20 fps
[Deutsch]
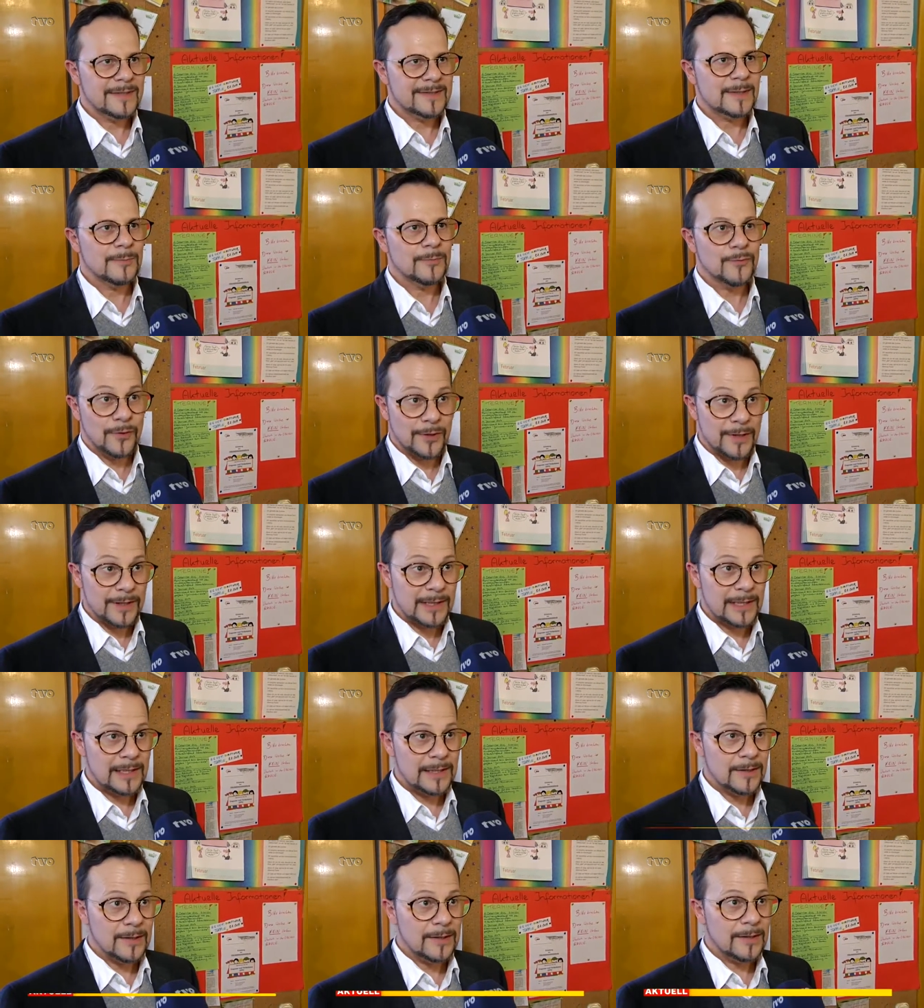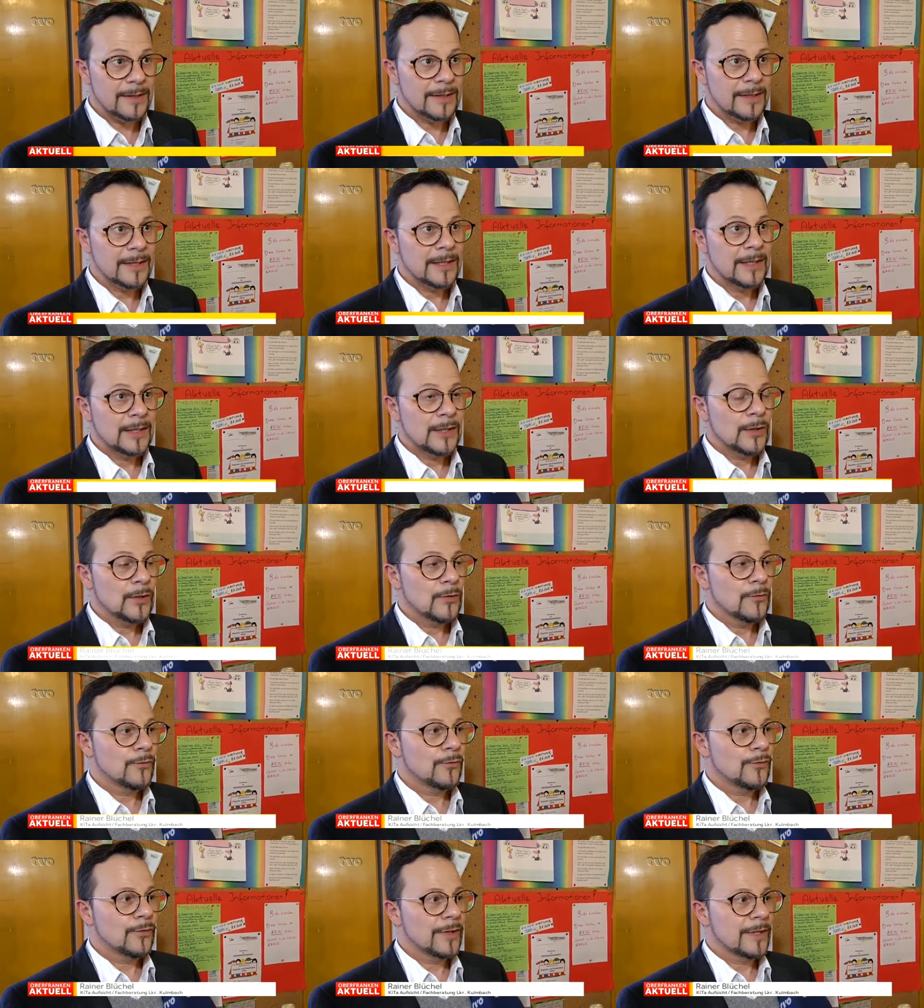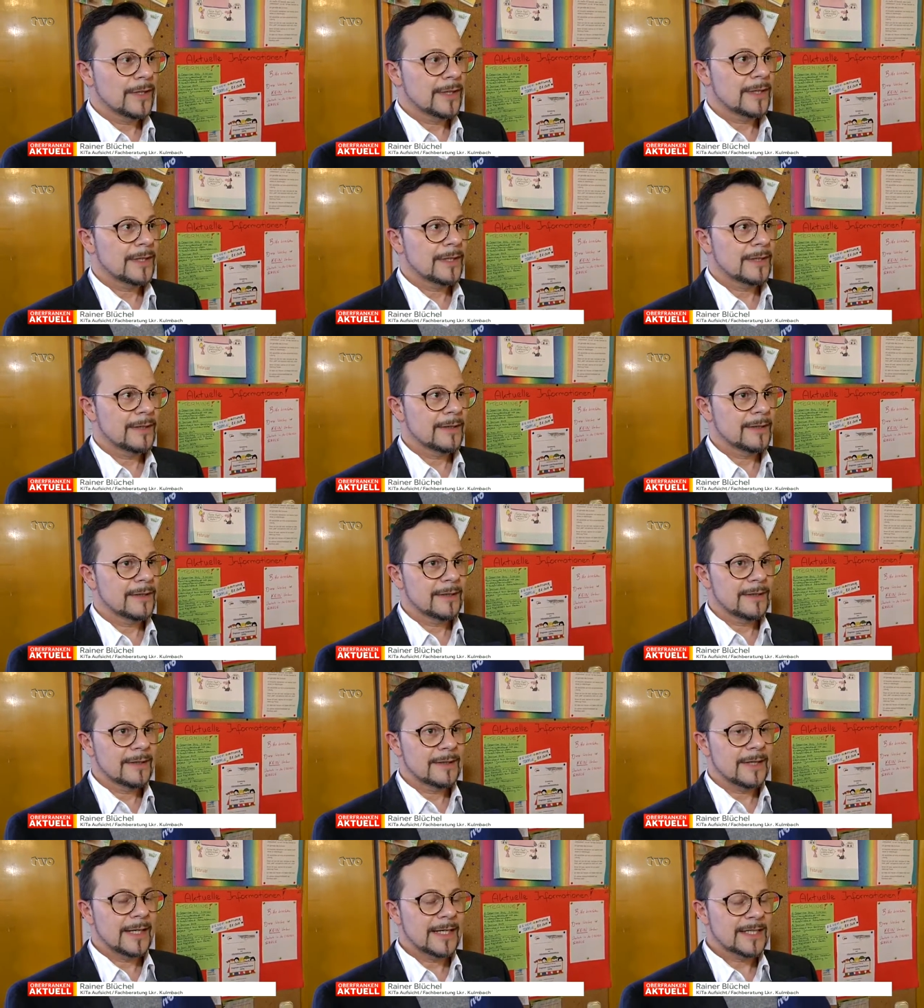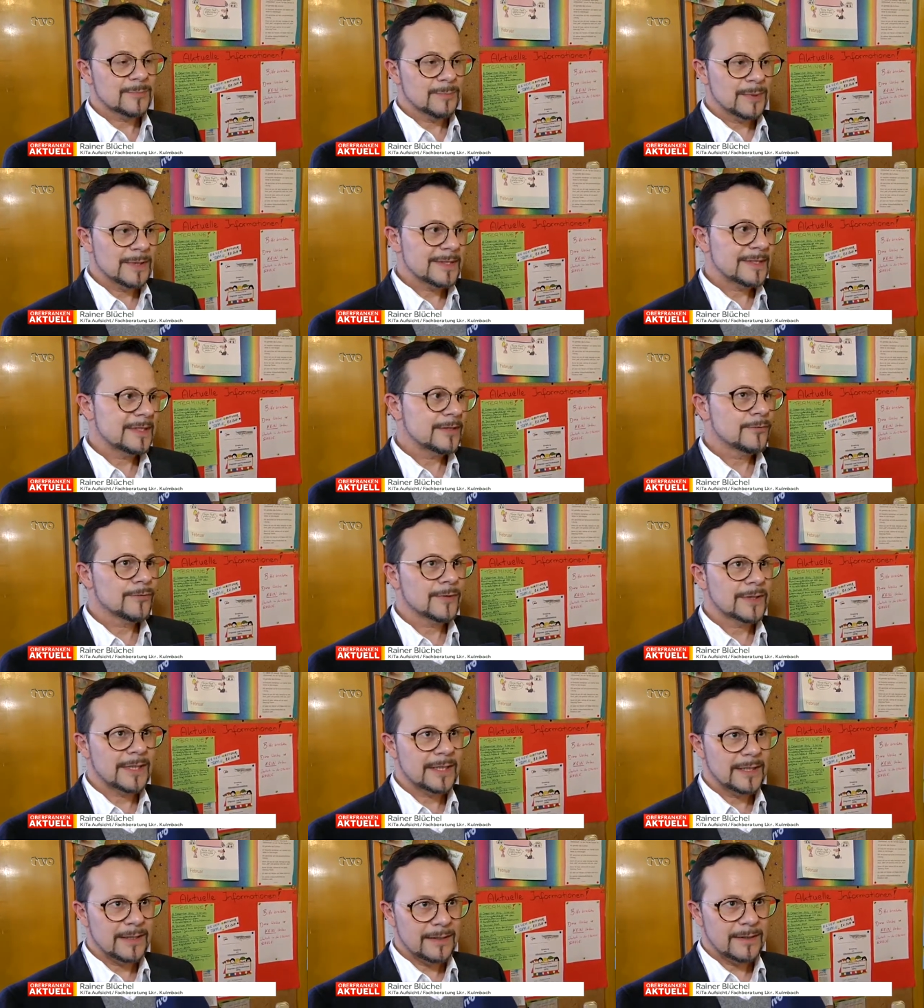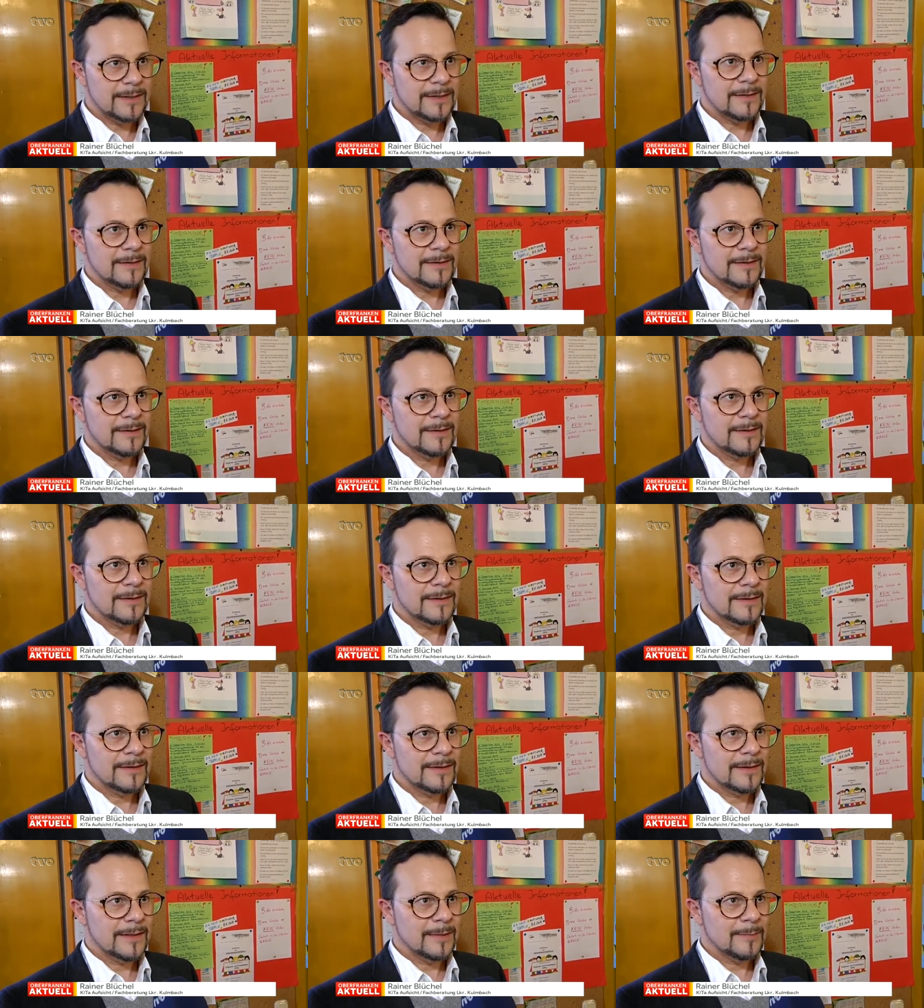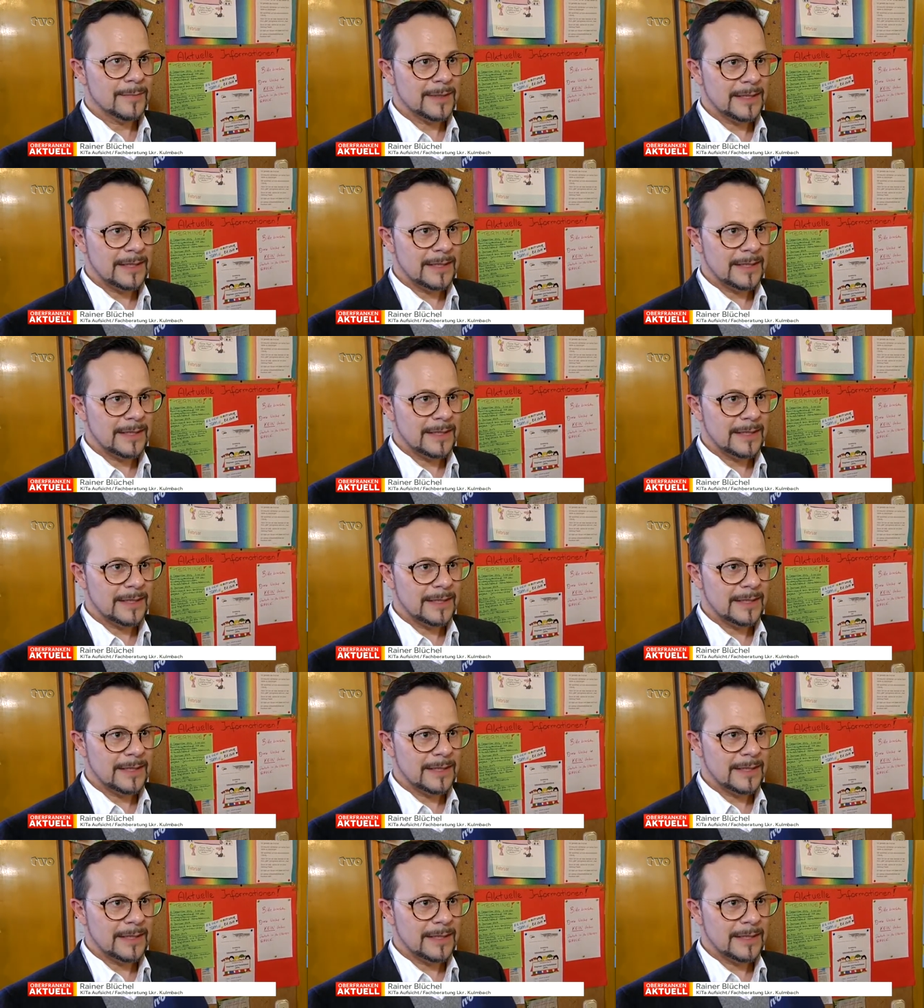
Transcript: es gibt Fördergelder für explizit für Kinder im